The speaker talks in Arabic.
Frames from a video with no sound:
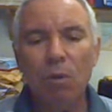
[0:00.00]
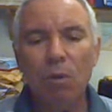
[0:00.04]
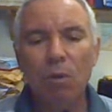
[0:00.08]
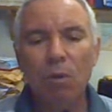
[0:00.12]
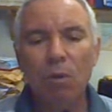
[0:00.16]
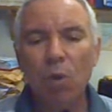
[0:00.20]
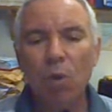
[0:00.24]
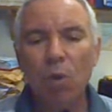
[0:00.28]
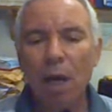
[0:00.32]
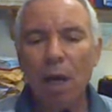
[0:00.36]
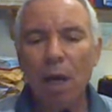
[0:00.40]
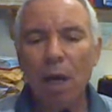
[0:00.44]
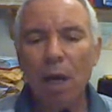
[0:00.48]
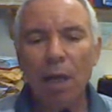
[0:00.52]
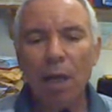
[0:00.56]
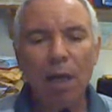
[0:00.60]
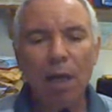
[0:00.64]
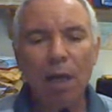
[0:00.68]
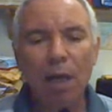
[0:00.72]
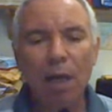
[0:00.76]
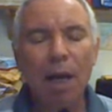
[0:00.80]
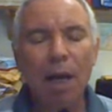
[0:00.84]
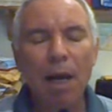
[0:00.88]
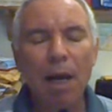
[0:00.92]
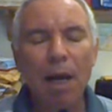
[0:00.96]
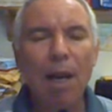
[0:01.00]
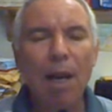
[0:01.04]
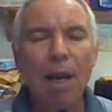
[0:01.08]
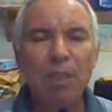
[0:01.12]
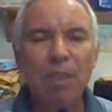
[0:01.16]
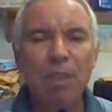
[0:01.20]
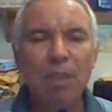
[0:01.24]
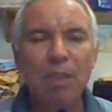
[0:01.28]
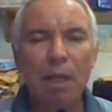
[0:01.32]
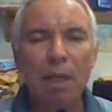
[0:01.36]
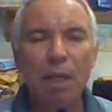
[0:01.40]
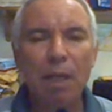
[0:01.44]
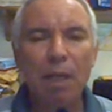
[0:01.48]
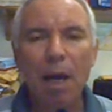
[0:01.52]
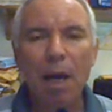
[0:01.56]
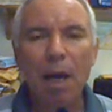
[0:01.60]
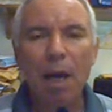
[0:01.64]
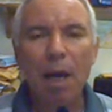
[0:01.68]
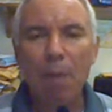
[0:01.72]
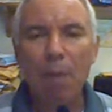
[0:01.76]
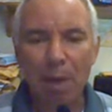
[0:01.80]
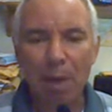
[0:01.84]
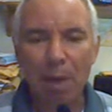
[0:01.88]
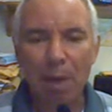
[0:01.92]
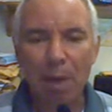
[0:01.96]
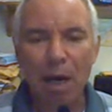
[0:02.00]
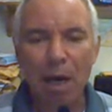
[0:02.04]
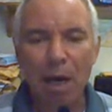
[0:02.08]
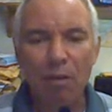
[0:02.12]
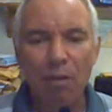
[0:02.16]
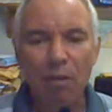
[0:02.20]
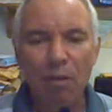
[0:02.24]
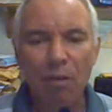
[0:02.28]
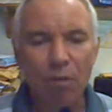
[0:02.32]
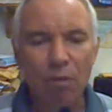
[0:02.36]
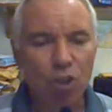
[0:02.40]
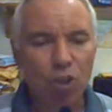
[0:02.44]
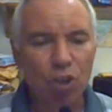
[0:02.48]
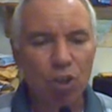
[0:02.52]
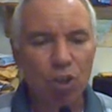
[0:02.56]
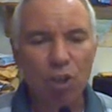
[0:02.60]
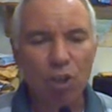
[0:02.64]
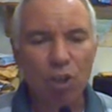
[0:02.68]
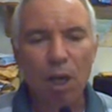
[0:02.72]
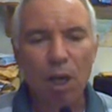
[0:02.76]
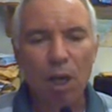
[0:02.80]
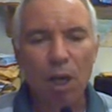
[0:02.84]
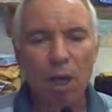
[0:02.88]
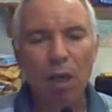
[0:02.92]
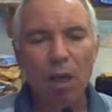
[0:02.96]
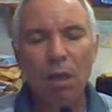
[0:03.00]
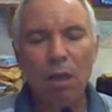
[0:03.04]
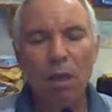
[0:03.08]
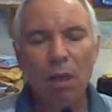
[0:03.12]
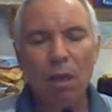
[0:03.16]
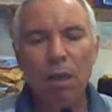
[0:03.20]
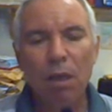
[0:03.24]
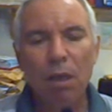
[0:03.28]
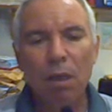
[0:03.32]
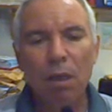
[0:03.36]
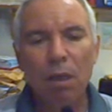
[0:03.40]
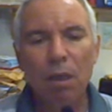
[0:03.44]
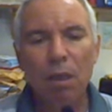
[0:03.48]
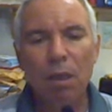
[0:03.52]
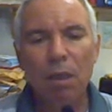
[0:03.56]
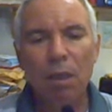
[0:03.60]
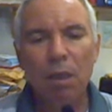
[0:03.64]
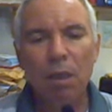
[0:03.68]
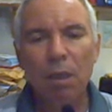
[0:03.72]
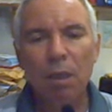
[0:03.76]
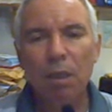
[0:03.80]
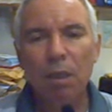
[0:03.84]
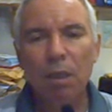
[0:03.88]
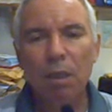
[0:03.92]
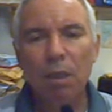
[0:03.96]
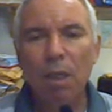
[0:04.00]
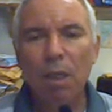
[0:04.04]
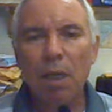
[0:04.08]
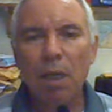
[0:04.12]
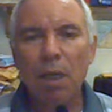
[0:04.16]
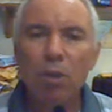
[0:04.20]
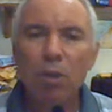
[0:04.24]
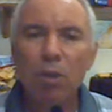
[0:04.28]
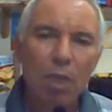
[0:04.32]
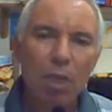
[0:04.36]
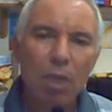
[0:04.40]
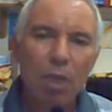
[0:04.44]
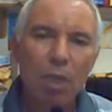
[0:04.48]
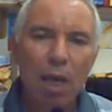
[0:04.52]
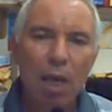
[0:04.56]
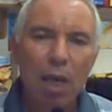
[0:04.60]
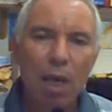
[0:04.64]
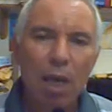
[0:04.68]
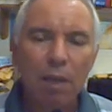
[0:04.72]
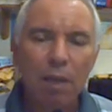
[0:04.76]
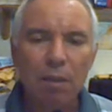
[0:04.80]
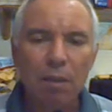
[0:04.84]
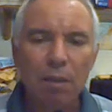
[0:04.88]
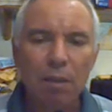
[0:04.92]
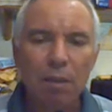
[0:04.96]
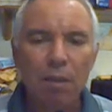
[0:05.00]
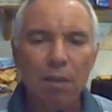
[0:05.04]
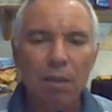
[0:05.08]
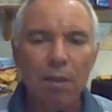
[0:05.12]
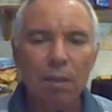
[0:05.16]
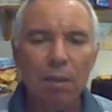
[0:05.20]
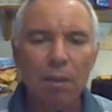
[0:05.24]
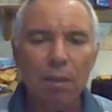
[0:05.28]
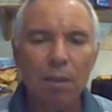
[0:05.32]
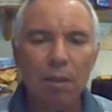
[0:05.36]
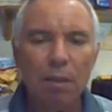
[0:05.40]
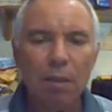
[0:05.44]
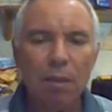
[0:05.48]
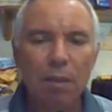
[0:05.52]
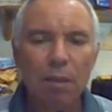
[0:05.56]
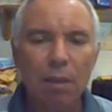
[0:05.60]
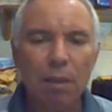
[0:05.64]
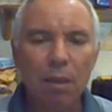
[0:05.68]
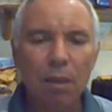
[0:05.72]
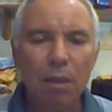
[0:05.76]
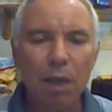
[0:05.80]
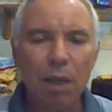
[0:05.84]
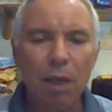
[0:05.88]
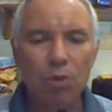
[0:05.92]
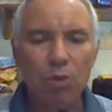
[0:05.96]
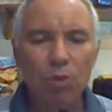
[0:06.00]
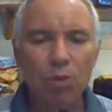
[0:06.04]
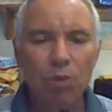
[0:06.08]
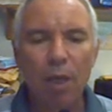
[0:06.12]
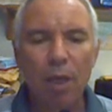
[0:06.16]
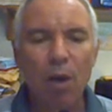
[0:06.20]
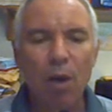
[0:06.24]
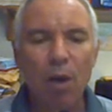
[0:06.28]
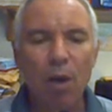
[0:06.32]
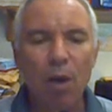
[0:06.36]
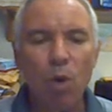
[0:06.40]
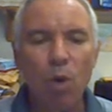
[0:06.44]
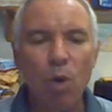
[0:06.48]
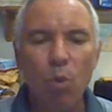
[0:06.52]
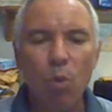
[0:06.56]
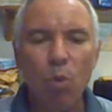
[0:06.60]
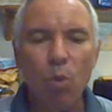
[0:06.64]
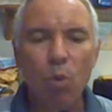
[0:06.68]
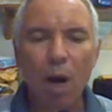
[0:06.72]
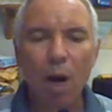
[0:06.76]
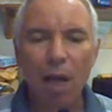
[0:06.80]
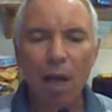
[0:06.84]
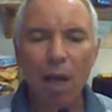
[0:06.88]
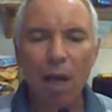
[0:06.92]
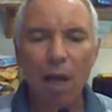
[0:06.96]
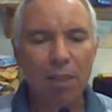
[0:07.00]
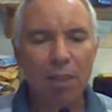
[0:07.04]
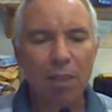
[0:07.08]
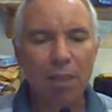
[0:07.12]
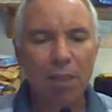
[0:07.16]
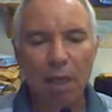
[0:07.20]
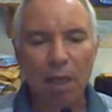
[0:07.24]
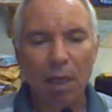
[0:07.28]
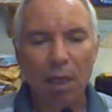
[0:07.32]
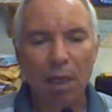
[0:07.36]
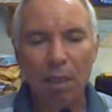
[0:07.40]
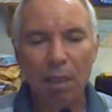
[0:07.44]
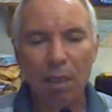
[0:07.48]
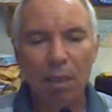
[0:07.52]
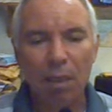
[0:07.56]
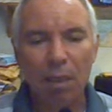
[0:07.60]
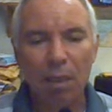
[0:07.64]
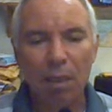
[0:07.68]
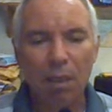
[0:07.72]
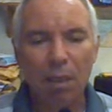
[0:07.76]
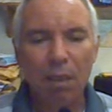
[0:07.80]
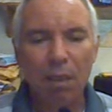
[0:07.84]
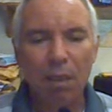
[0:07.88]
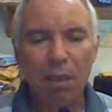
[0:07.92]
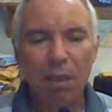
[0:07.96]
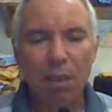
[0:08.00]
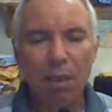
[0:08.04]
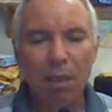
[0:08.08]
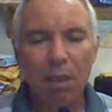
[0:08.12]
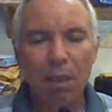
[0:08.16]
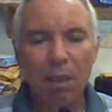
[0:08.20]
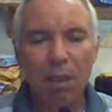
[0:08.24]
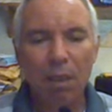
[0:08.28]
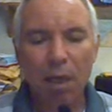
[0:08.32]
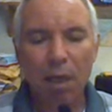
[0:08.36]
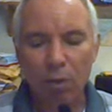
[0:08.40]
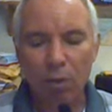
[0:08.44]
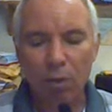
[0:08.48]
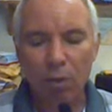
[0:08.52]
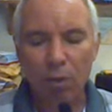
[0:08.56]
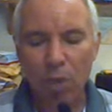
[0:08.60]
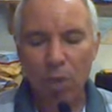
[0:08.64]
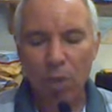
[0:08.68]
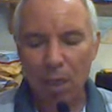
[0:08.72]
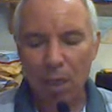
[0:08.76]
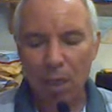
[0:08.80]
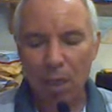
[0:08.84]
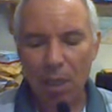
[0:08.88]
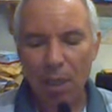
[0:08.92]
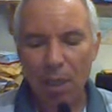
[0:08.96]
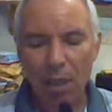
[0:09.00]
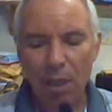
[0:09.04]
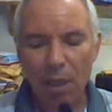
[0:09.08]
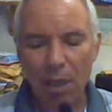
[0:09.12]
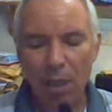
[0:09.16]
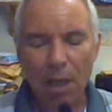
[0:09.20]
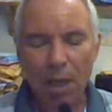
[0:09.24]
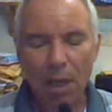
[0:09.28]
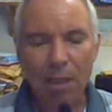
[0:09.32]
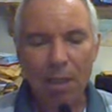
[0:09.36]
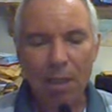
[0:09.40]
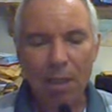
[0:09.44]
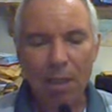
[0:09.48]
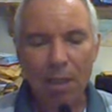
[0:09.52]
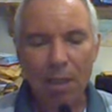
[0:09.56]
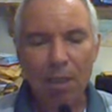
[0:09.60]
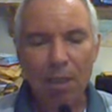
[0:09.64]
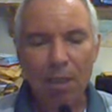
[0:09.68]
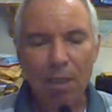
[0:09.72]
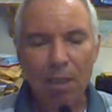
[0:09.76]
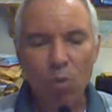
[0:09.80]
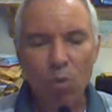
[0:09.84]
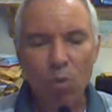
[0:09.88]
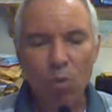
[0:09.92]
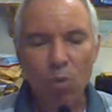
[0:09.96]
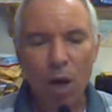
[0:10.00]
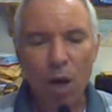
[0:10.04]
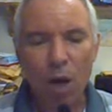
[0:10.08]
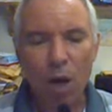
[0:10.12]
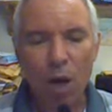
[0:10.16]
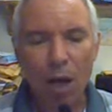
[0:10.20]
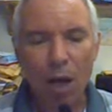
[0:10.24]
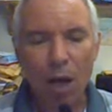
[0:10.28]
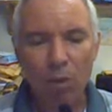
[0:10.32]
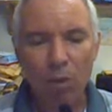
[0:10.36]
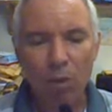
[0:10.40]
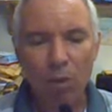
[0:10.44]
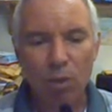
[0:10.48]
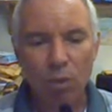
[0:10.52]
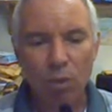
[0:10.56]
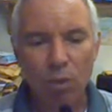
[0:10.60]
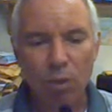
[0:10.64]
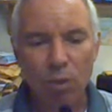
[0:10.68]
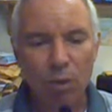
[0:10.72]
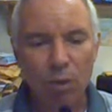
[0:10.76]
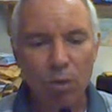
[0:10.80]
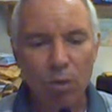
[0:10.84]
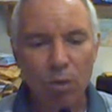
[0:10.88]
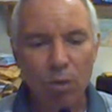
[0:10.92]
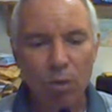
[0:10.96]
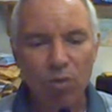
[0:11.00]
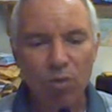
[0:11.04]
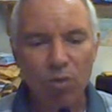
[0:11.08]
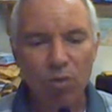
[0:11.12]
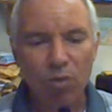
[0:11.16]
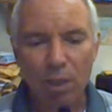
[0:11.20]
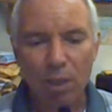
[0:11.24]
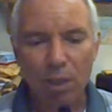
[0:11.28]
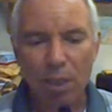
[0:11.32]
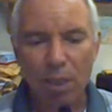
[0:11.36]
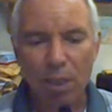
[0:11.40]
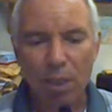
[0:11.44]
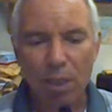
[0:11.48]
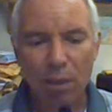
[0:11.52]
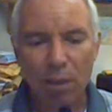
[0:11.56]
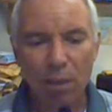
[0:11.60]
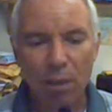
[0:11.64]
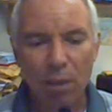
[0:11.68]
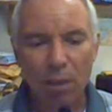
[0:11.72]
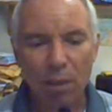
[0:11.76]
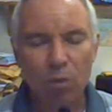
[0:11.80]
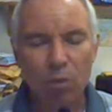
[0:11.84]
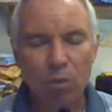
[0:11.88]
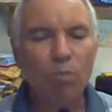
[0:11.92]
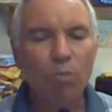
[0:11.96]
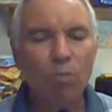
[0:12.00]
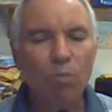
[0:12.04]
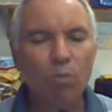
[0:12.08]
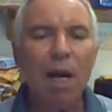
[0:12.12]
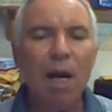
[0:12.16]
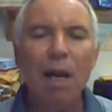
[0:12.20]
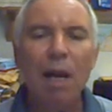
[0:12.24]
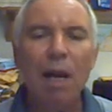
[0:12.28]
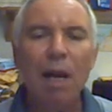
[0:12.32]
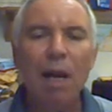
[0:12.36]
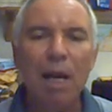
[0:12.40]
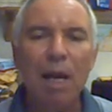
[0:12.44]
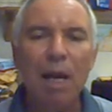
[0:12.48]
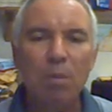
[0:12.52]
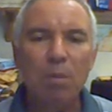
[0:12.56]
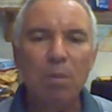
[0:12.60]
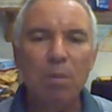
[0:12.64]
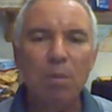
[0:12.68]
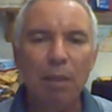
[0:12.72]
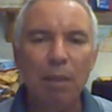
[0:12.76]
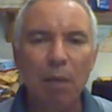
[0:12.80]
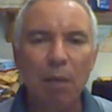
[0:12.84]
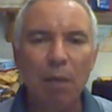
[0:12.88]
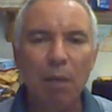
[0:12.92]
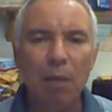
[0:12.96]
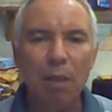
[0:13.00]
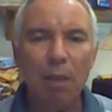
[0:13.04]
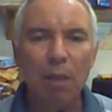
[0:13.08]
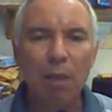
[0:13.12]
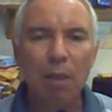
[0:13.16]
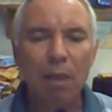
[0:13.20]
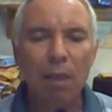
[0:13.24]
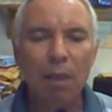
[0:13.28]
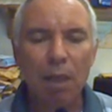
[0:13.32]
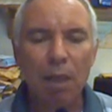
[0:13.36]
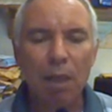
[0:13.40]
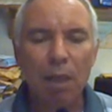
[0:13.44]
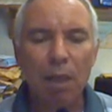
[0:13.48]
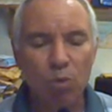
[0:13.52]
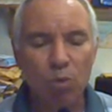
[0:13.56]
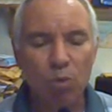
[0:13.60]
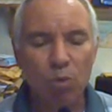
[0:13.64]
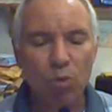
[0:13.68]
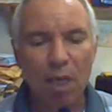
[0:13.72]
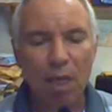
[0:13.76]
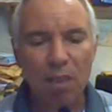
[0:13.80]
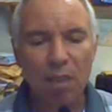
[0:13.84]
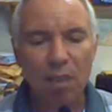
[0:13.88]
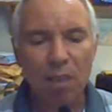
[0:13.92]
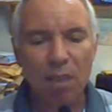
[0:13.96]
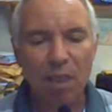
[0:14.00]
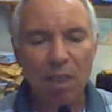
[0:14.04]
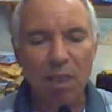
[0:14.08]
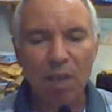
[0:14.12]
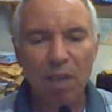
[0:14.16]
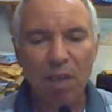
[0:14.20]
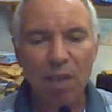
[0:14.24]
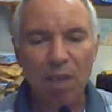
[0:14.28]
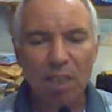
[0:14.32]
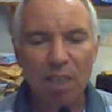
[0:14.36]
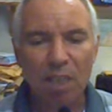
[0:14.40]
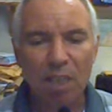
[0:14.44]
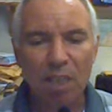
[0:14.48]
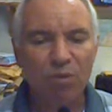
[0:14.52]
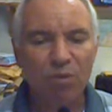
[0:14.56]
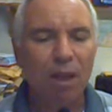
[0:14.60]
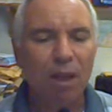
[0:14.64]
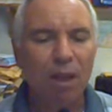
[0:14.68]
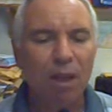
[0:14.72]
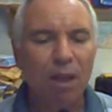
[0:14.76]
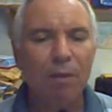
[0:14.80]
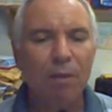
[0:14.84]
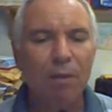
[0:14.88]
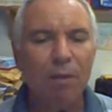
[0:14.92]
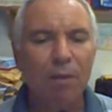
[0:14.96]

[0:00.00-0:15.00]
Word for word: ونضع الأمثلة أمامنا في الشاشة لثلاث جزيئات الجزيء الأول هو السكرين الجزيء الثاني هو السكرالوز في الوسط ثم الأسبرتام كجزيء ثالث في الأسفل